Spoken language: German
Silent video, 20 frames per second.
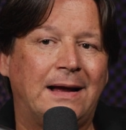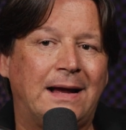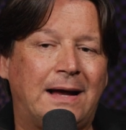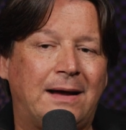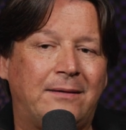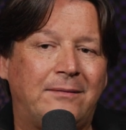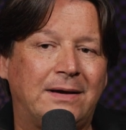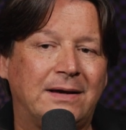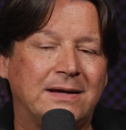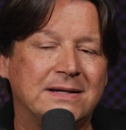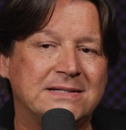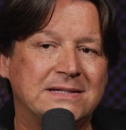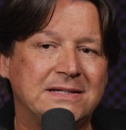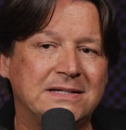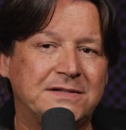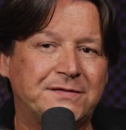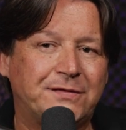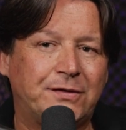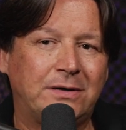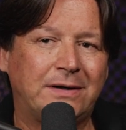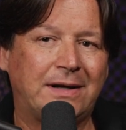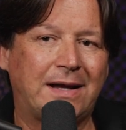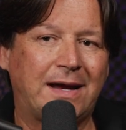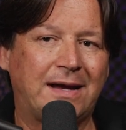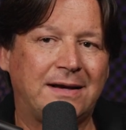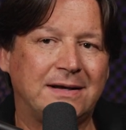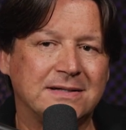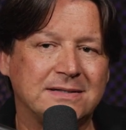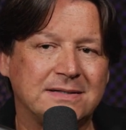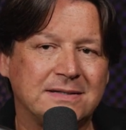Aber es ist vor allem
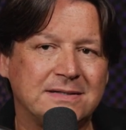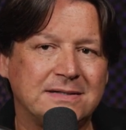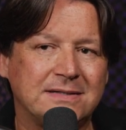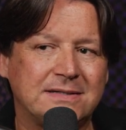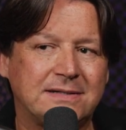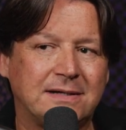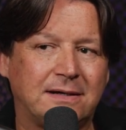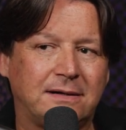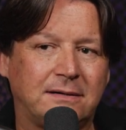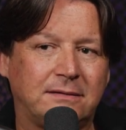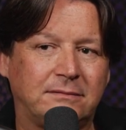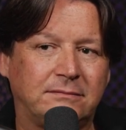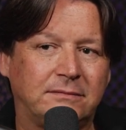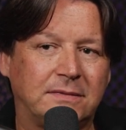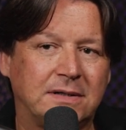eines, es ist ja,